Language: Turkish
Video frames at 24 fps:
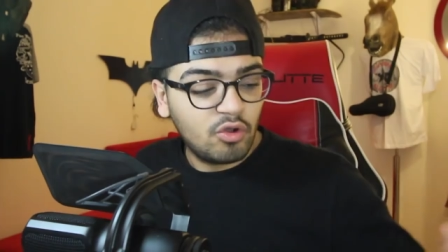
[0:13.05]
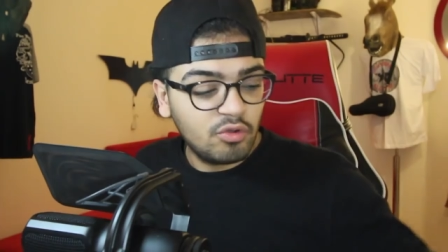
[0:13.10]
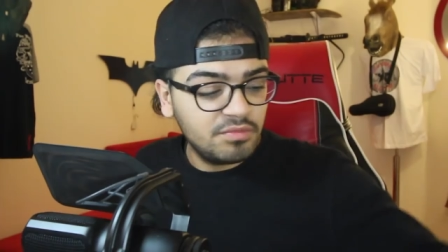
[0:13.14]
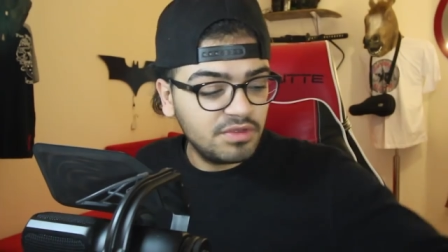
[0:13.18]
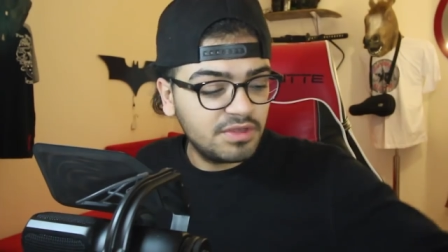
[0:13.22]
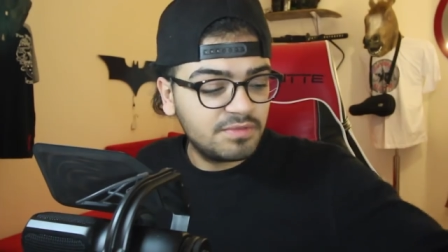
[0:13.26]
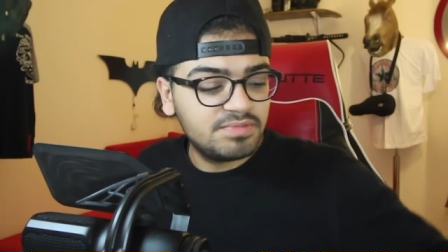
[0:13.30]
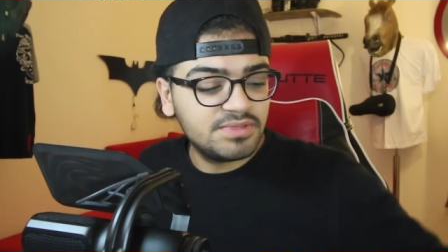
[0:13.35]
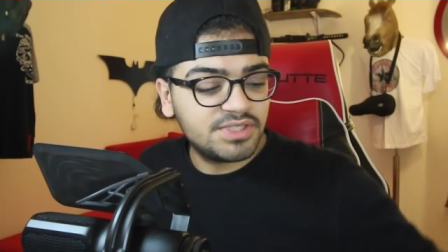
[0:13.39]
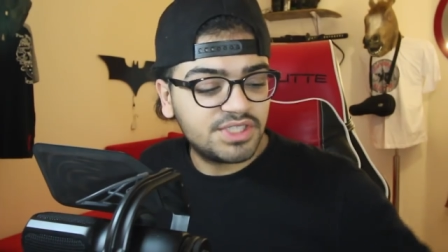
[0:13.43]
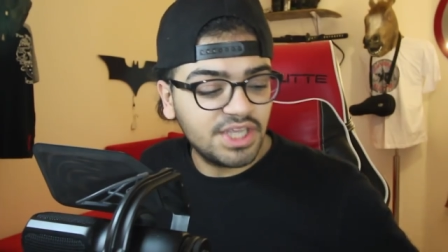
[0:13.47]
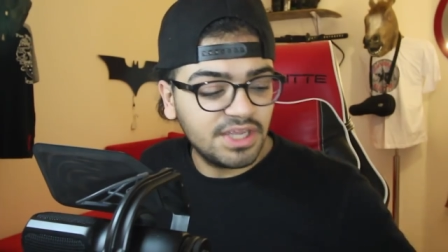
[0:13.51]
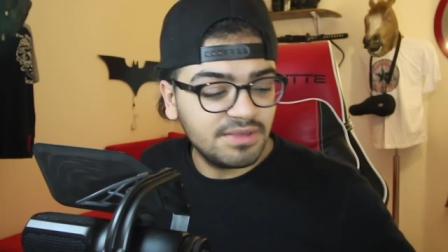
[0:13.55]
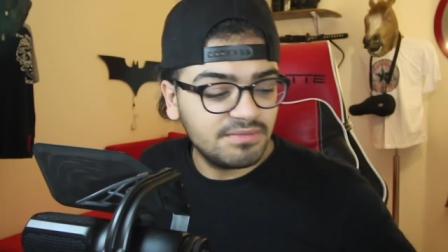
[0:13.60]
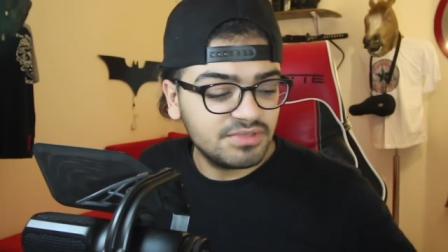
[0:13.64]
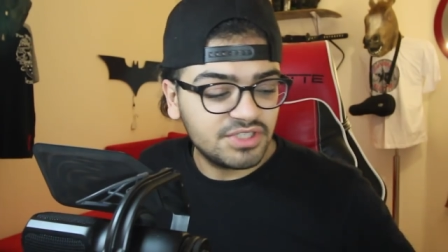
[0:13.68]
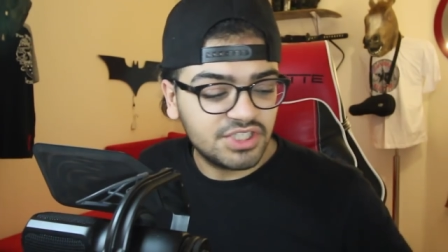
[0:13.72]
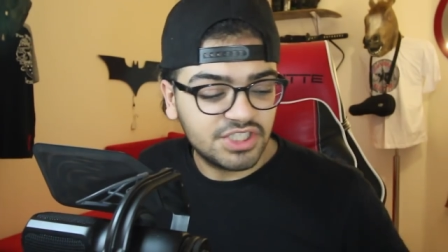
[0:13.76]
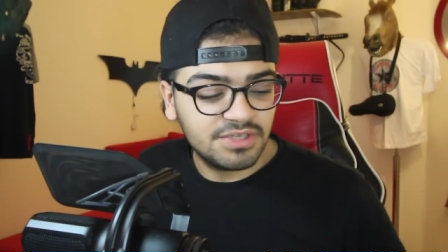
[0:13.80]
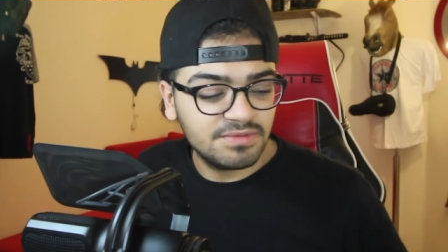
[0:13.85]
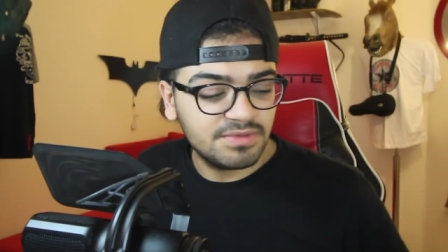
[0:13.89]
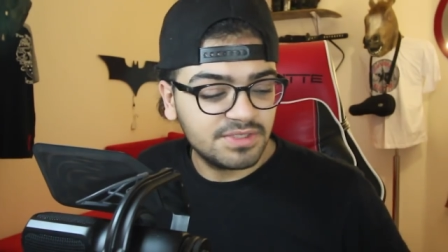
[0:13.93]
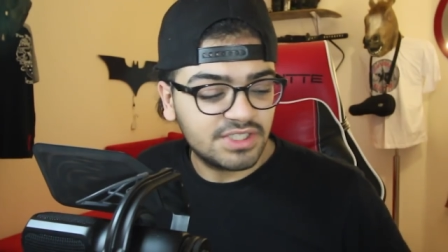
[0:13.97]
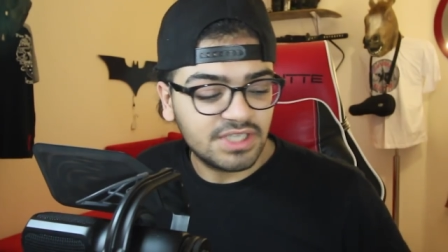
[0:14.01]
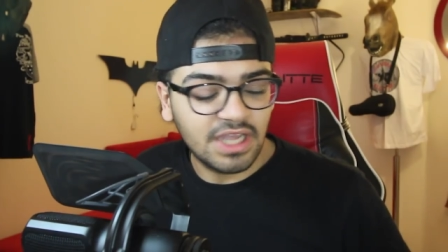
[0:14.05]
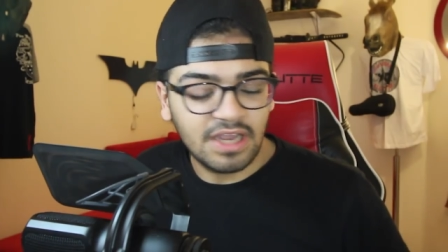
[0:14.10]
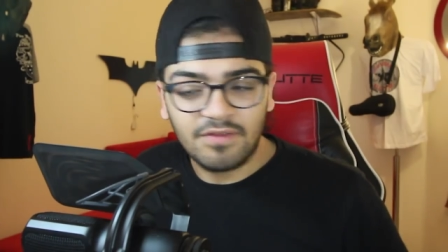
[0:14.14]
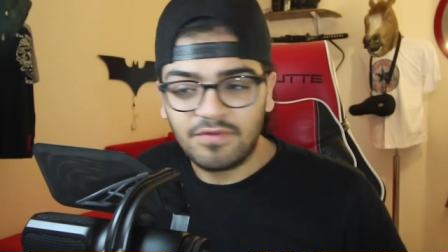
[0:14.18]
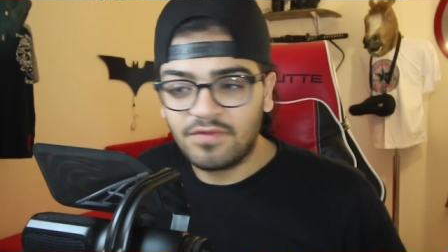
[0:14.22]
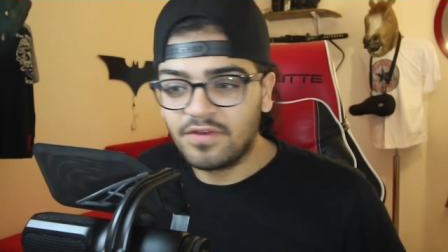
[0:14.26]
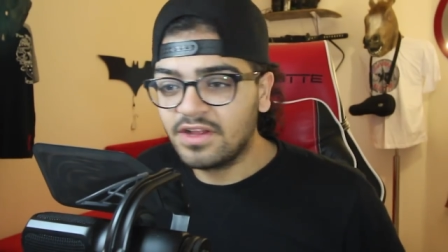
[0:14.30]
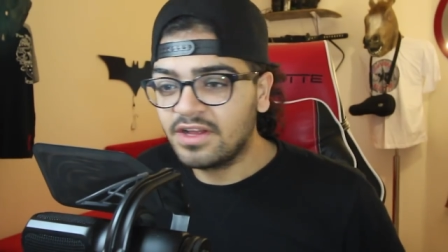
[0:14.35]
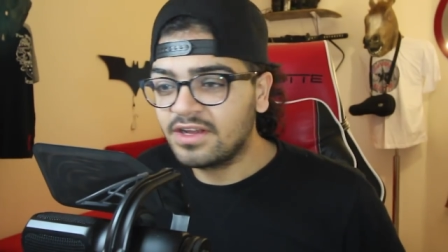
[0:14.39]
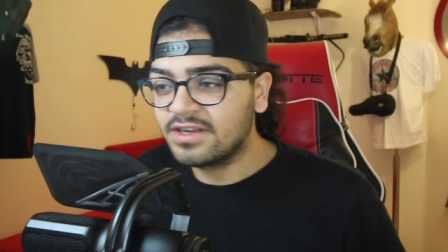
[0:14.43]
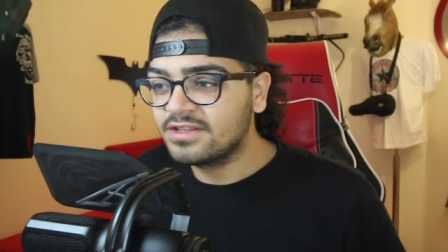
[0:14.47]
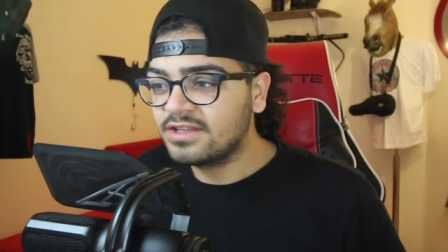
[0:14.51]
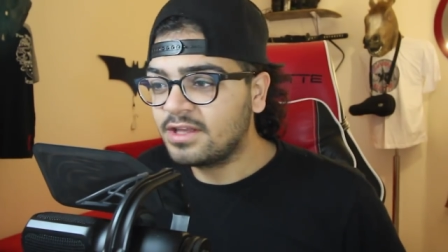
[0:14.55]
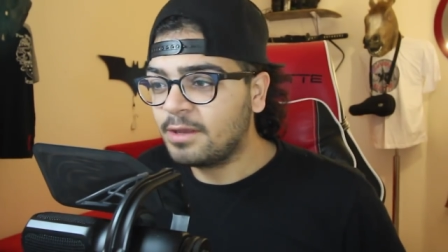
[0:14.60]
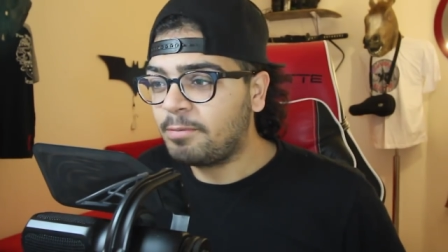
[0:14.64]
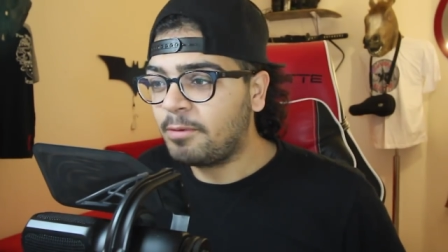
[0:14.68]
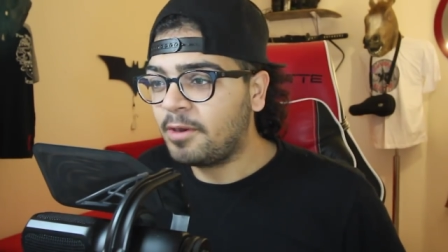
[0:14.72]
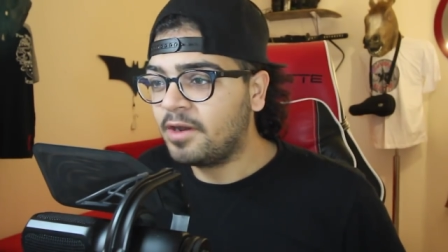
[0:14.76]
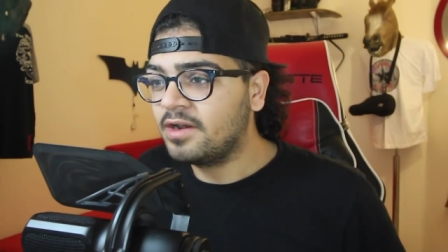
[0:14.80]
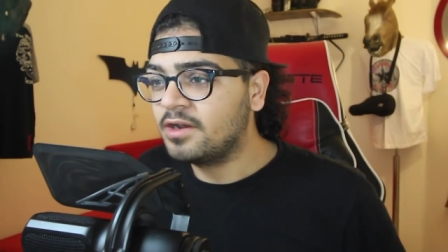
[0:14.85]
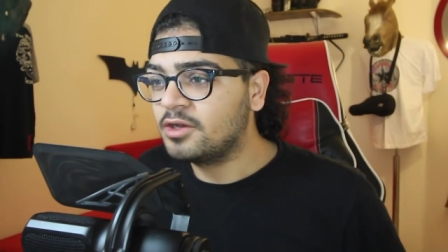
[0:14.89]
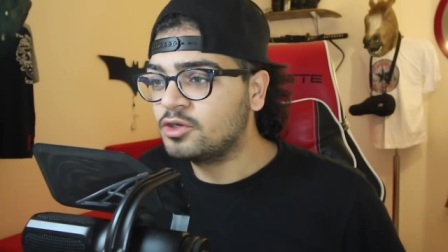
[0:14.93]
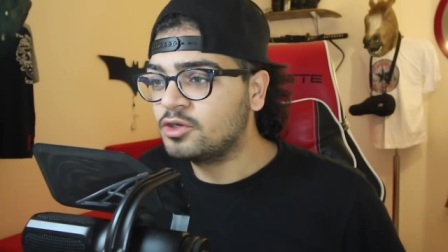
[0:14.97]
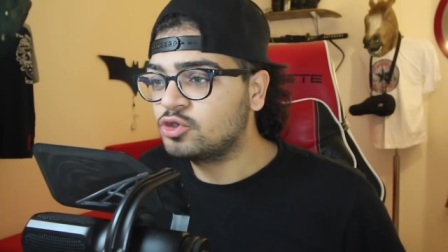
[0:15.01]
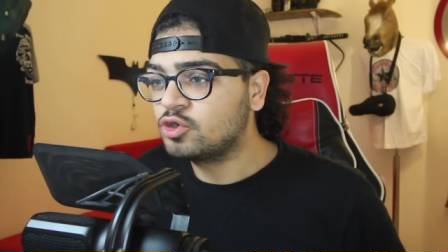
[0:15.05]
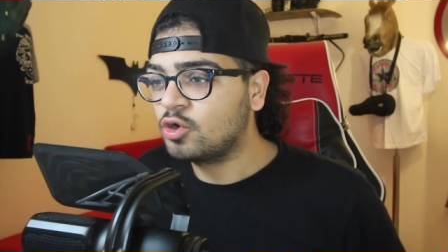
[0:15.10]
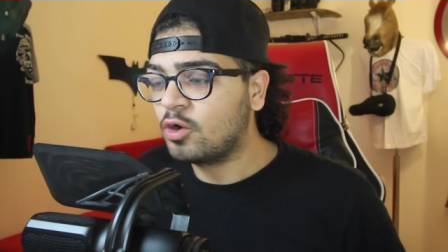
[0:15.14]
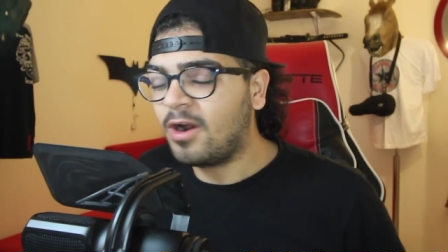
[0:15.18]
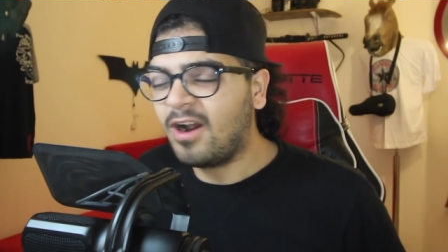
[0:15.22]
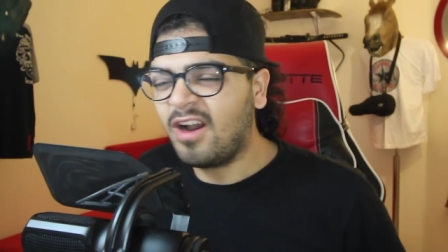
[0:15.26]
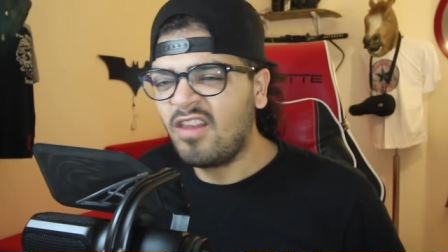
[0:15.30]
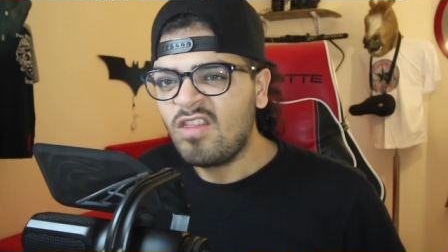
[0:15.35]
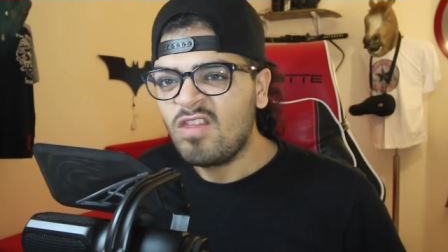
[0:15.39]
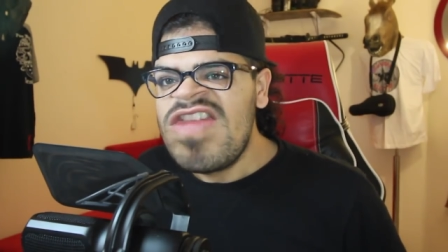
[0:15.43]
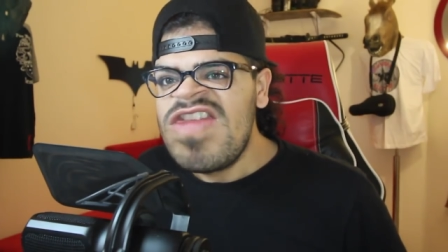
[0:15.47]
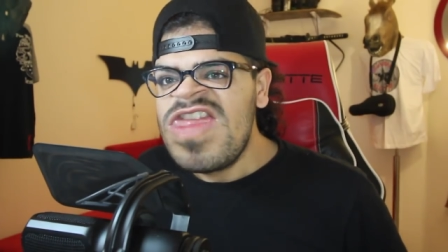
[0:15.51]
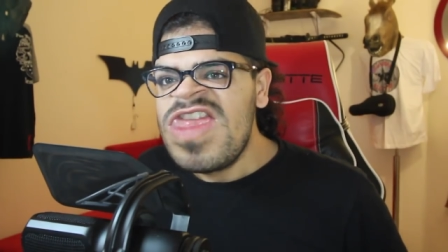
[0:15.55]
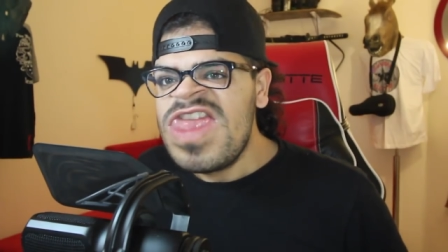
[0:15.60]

Komik bir şeymiş gibi sayfalarında paylaşıyor.